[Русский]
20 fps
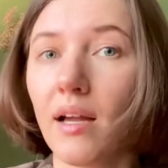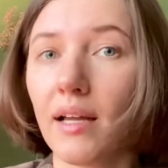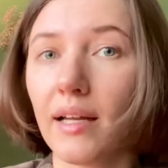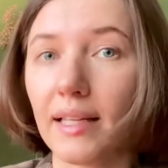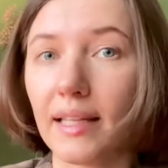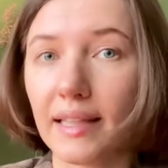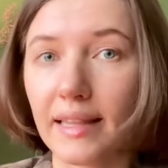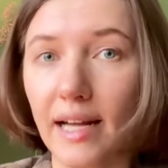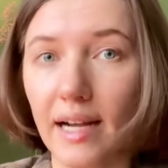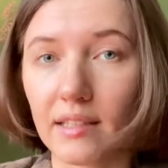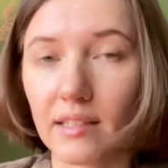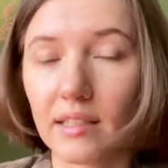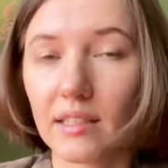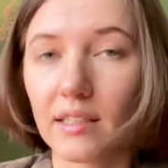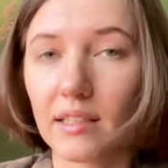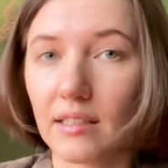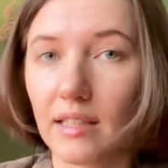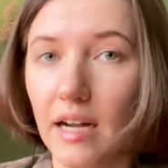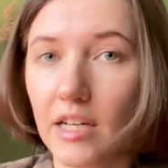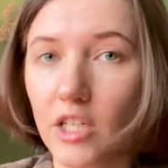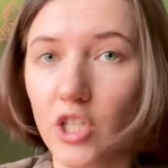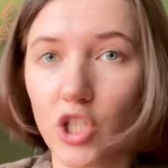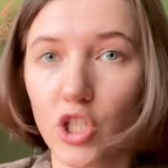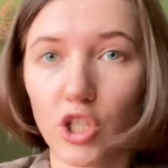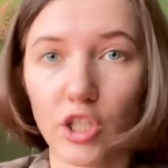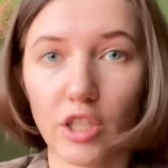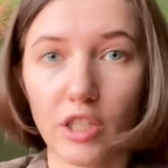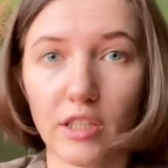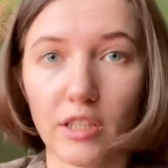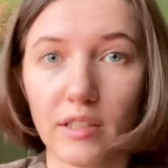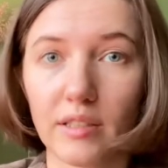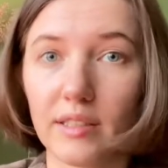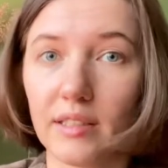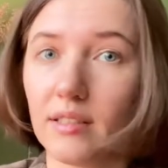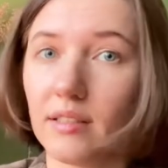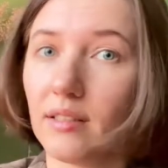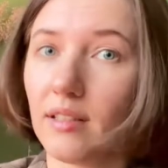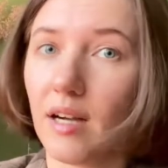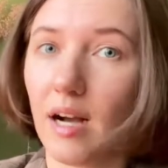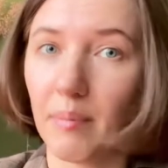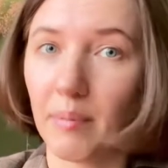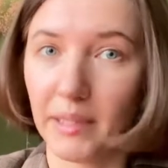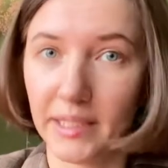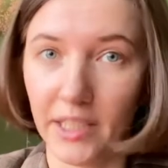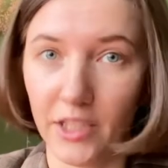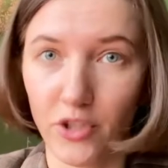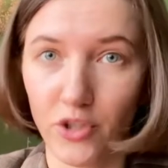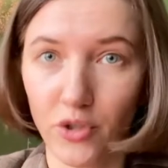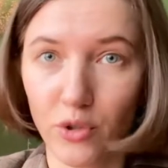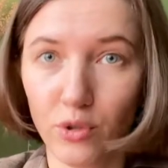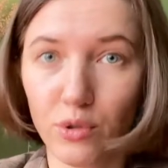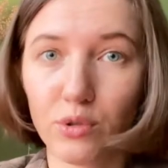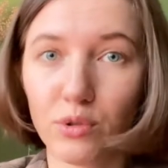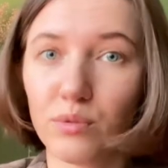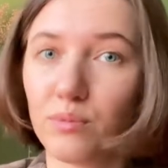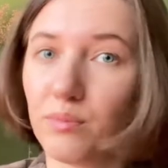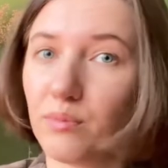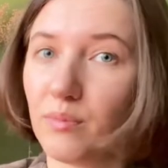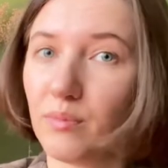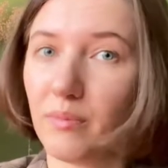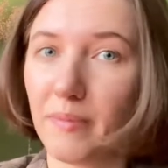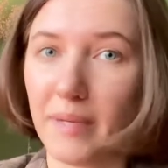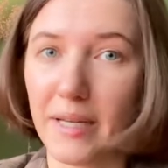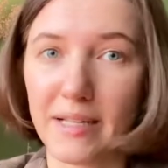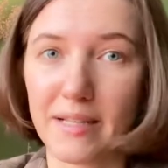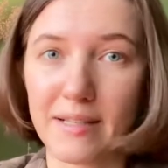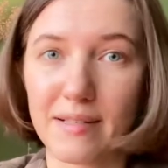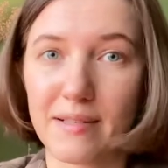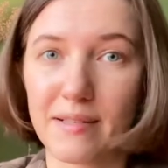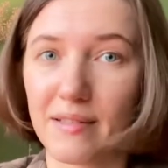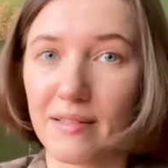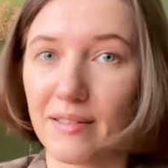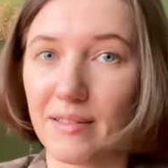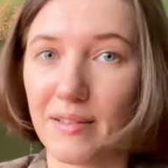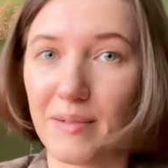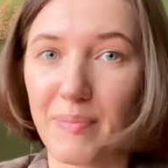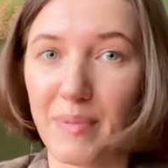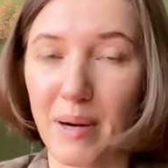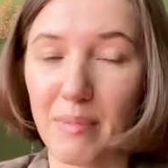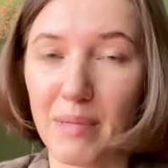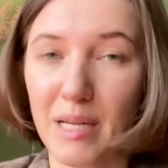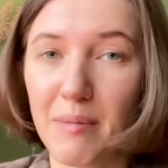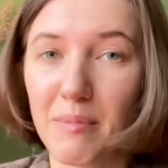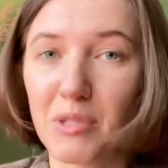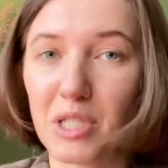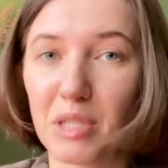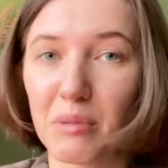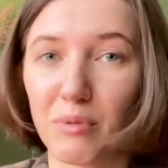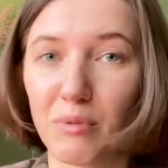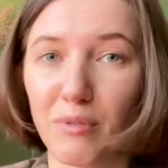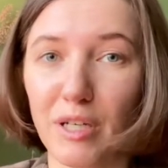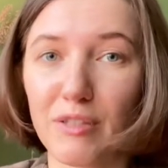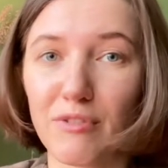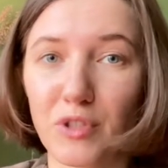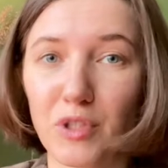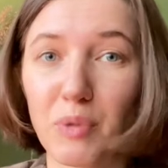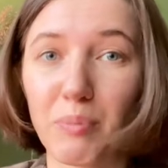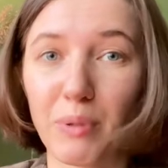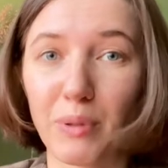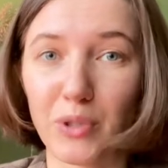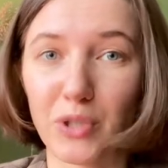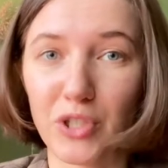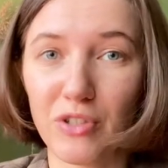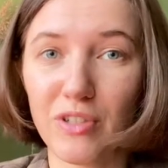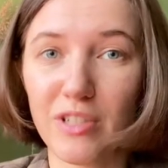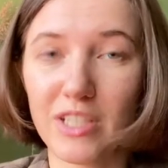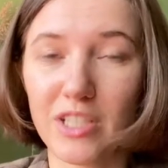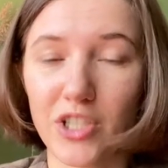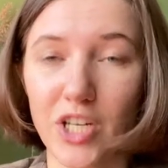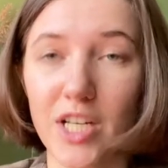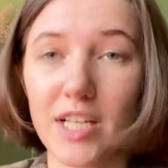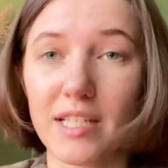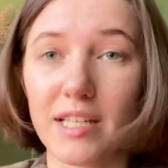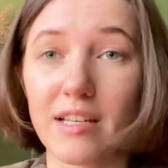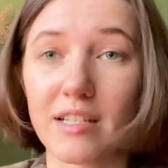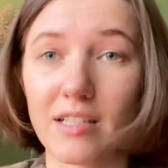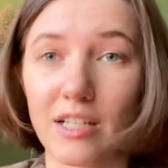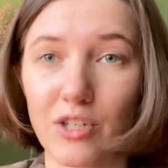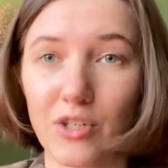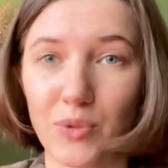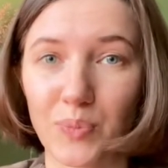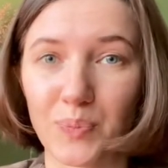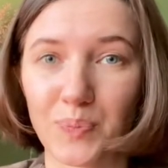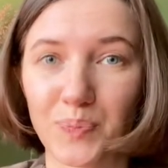Итак, как же оплатить счет без э, проблем, чтобы у вас все получилось, сейчас я расскажу.